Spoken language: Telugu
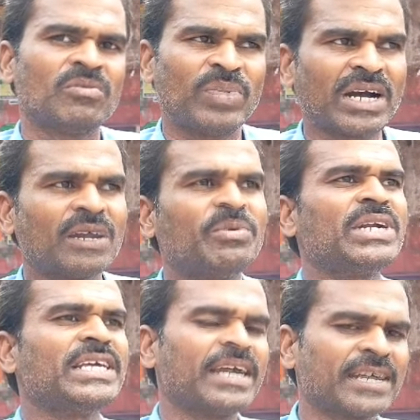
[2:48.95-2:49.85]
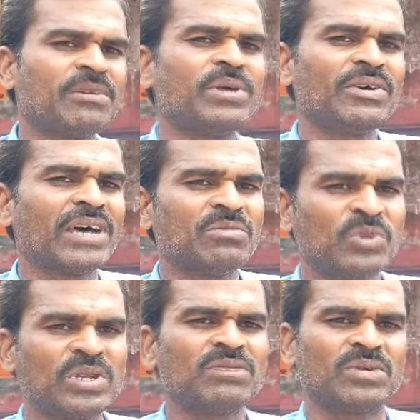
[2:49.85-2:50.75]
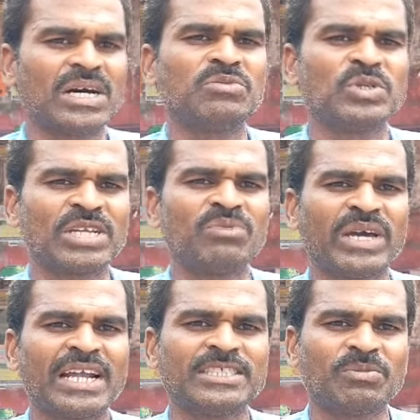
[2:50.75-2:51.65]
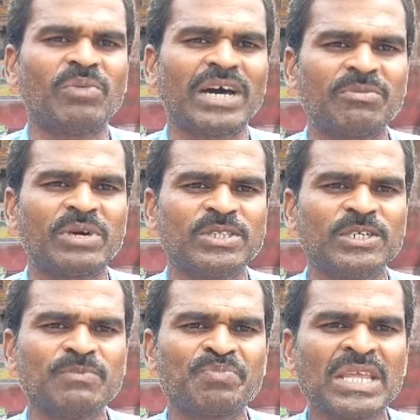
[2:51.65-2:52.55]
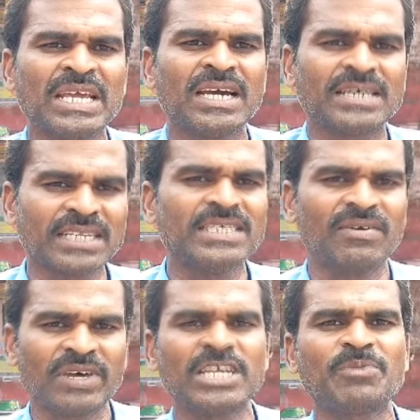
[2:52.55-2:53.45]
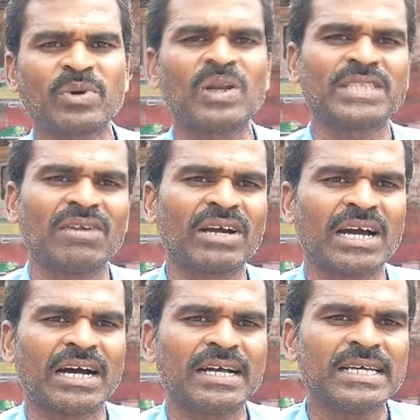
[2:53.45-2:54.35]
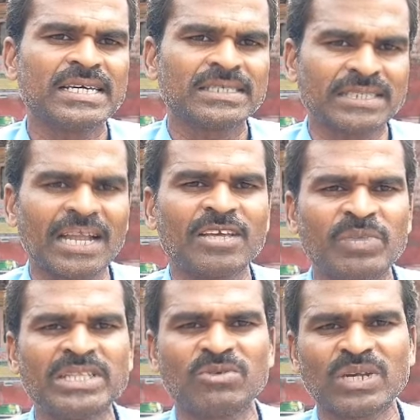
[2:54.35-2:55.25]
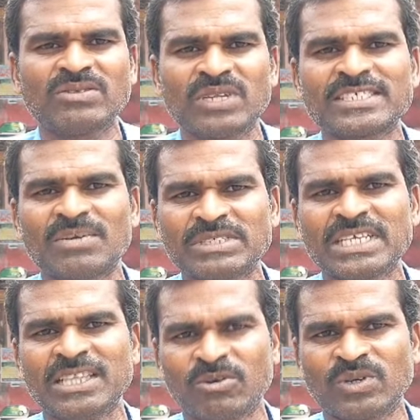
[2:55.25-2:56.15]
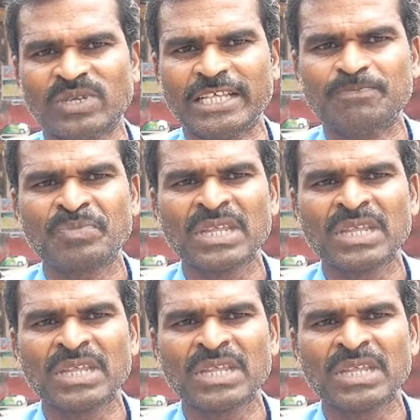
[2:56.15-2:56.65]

పక్క పంటి ఎక్కడ పోయి వాళ్ళు మూత్రం పోయాలని చెప్పి బాధపడుతూ అసలు ఎవరు చెప్పుకోవాలో తెలియక చాలా ఇబ్బందికి గురవుతున్న సమస్య ఇది ఒకటి ఉన్నది